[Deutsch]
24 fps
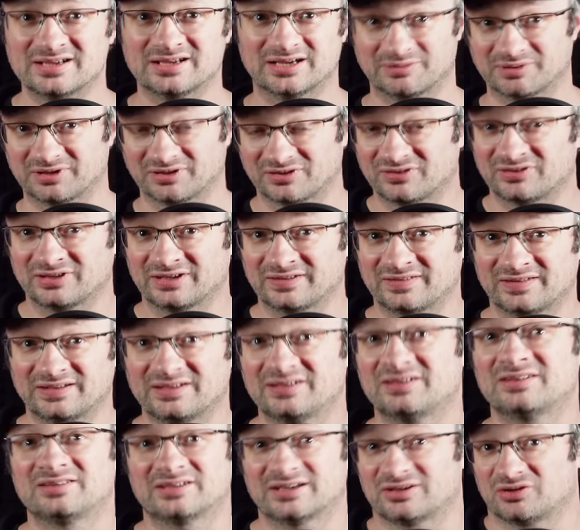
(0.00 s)
Aber das ist
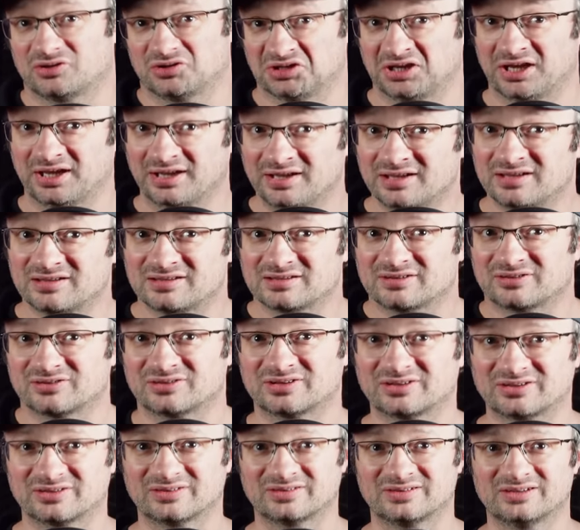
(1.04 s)
tatsächlich gängig, also
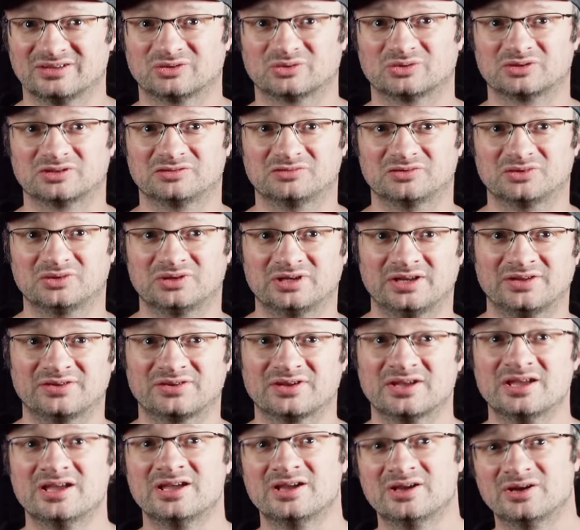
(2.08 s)
das ist nicht
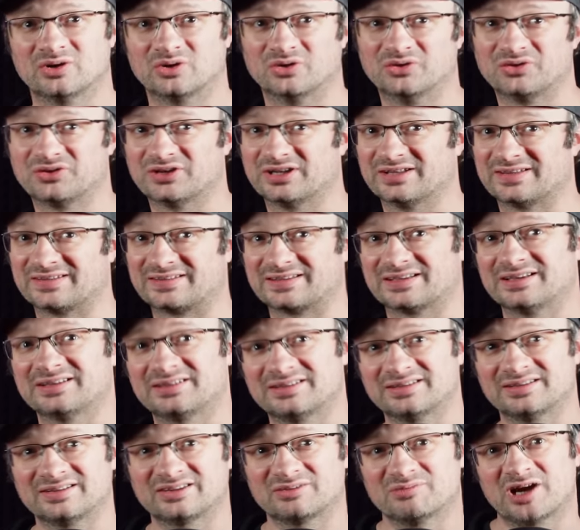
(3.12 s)
ungewöhnlich. Und als
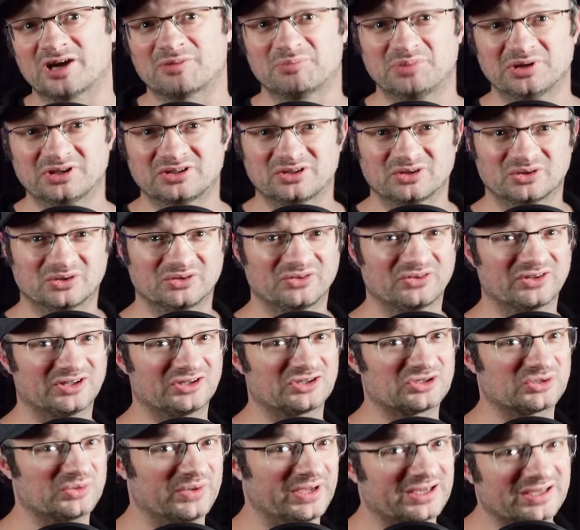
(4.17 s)
drittes, mach bitte unseren
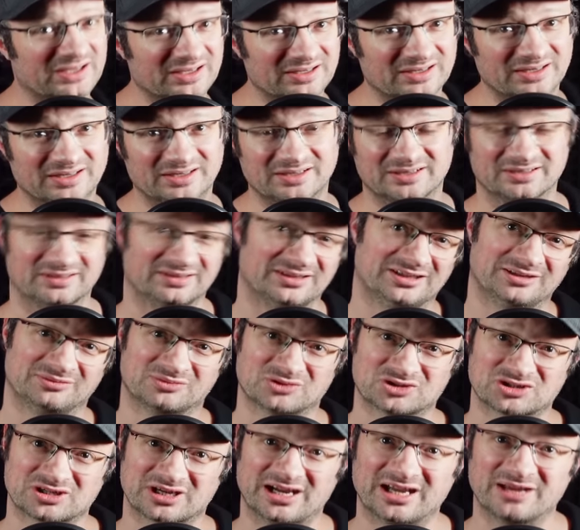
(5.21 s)
Tracking-Link in die
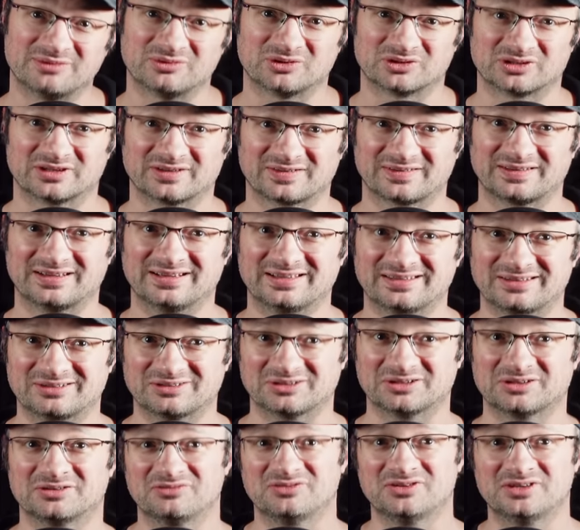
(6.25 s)
Beschreibung. Das heißt
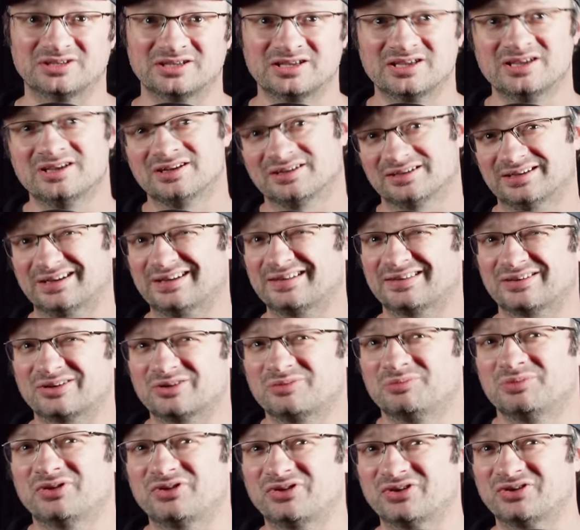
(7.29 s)
irgendwie, da ist auch
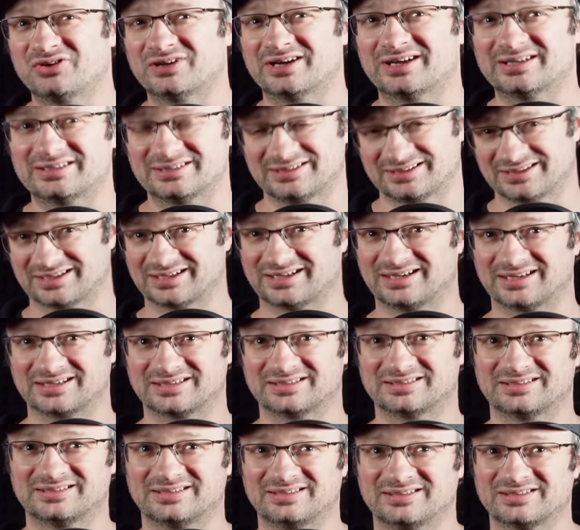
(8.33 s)
ein bisschen
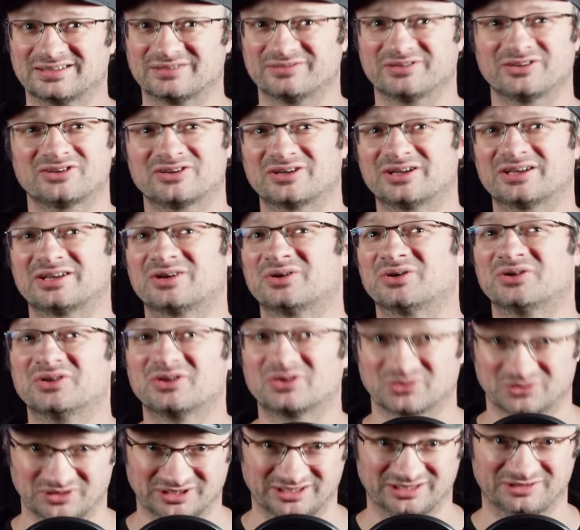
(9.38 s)
Datenkrake dahinter, was ich halt auch nicht
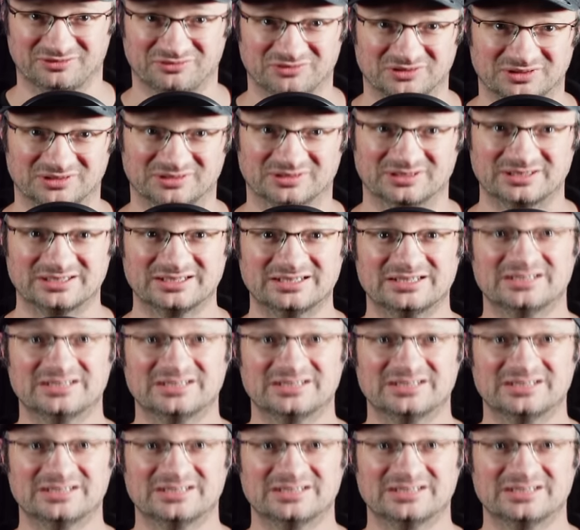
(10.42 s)
so geil finde.